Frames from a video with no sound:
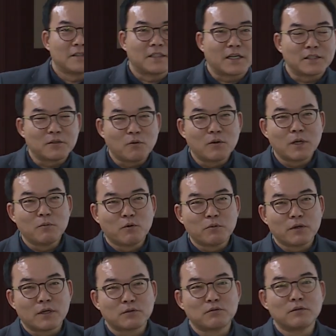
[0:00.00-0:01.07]
제가 이제 올해
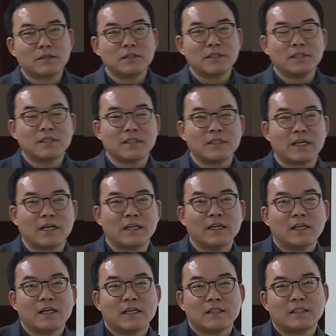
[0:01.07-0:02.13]
목표가 술 끊는
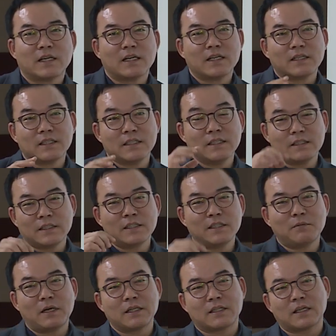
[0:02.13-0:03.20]
건데 제가 이
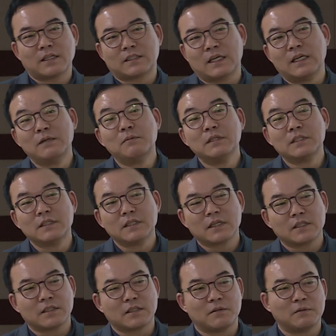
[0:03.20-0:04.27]
실험할 때 제일 먼저
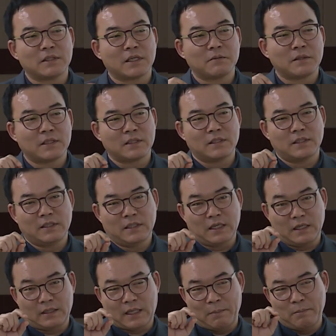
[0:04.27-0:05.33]
느꼈던 건 뭐냐면
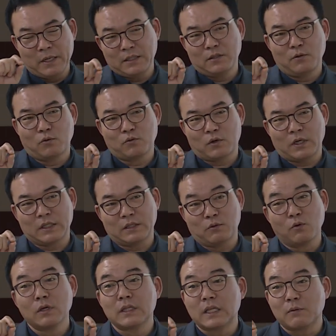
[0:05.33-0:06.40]
이게 단백질 농도가 굉장히
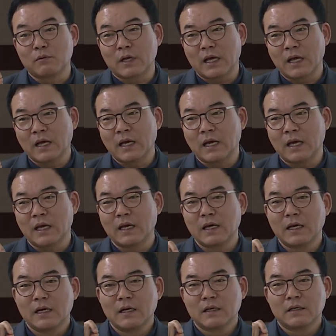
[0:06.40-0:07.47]
높기 때문에
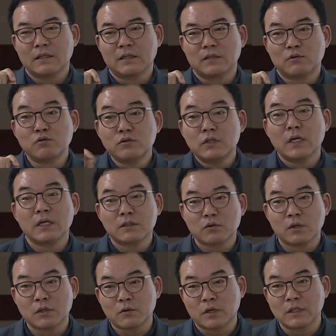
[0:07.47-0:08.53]
그 수치
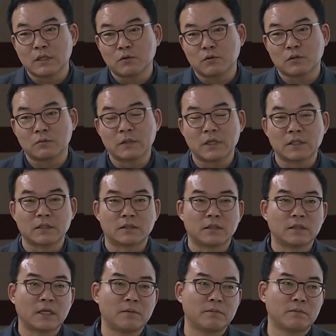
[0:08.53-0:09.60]
에서에도 굉장히 좋습니다. 그래서
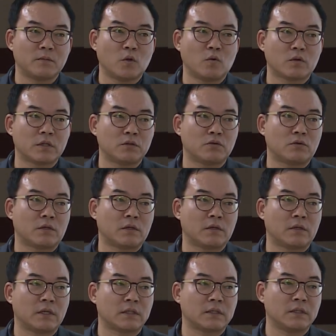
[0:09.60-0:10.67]

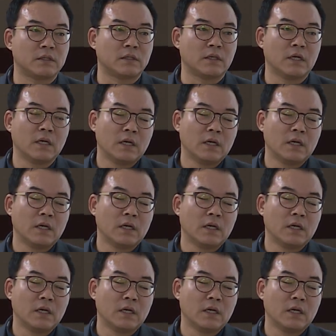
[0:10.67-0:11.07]
전남농업기술원에서는